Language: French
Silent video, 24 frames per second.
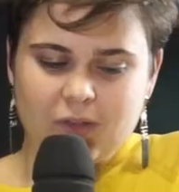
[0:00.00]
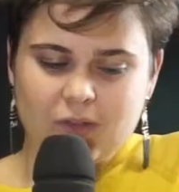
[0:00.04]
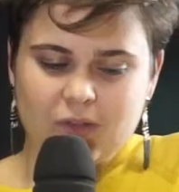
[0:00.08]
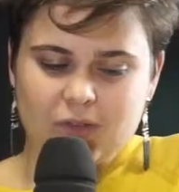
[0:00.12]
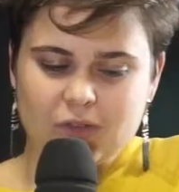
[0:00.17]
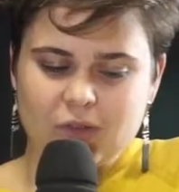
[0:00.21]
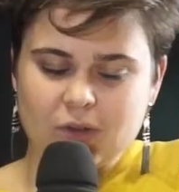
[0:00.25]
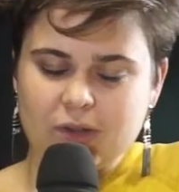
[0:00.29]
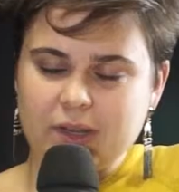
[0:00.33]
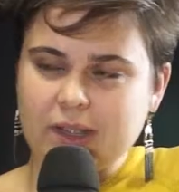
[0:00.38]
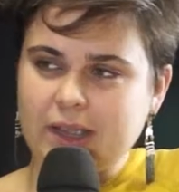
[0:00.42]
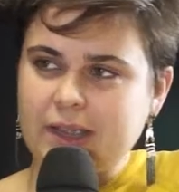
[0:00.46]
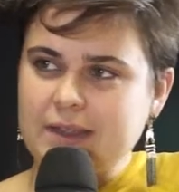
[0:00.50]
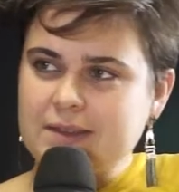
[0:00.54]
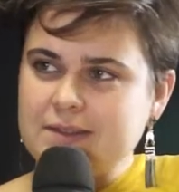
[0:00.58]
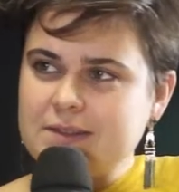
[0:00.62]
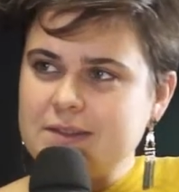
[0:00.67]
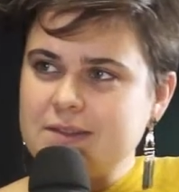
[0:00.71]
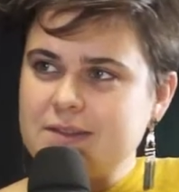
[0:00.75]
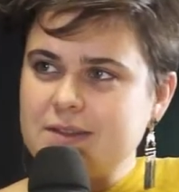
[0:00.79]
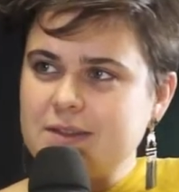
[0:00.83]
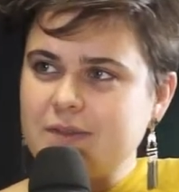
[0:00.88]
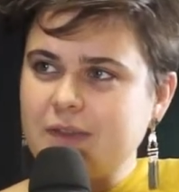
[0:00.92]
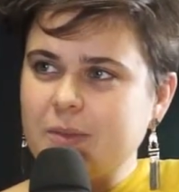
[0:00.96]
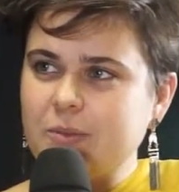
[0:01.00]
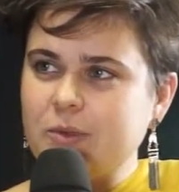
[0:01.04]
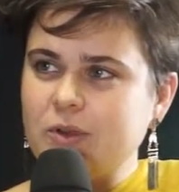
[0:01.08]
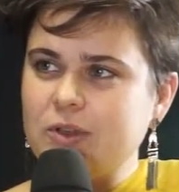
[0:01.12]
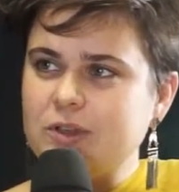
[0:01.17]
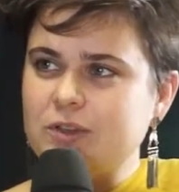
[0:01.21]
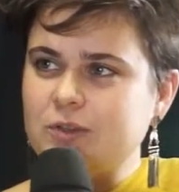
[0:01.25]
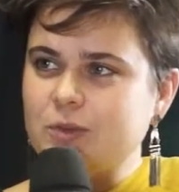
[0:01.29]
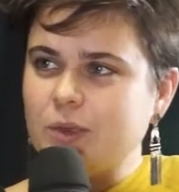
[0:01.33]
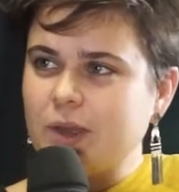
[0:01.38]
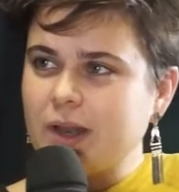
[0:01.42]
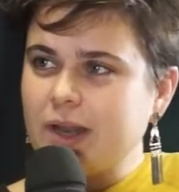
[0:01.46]
dans, les récits, c'est vraiment
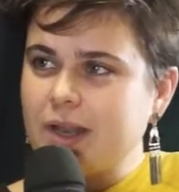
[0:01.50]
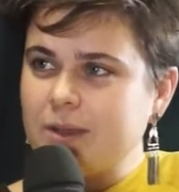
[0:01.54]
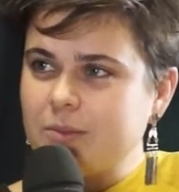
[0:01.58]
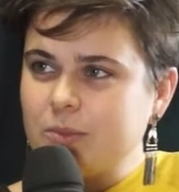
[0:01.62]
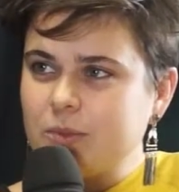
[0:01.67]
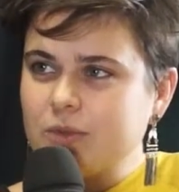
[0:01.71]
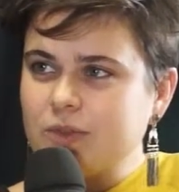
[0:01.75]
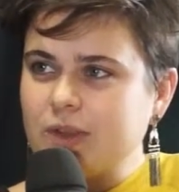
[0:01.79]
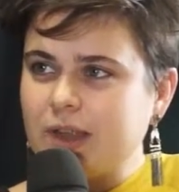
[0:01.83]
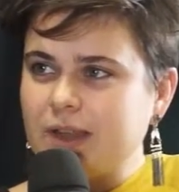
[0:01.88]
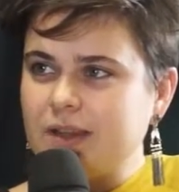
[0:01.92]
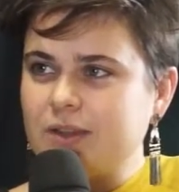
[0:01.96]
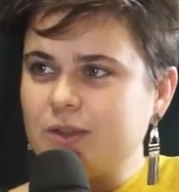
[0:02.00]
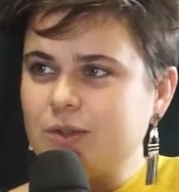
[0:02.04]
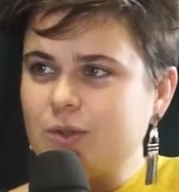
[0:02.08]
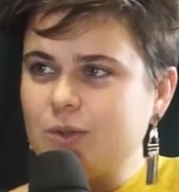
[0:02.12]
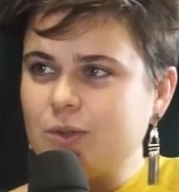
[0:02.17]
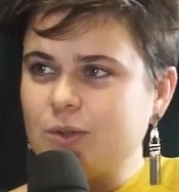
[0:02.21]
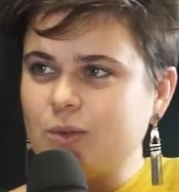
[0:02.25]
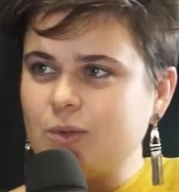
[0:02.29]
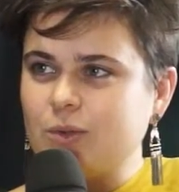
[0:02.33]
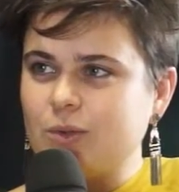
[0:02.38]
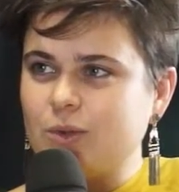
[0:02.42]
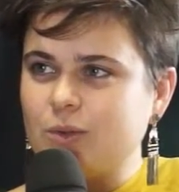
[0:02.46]
l'histoire de la montagne que,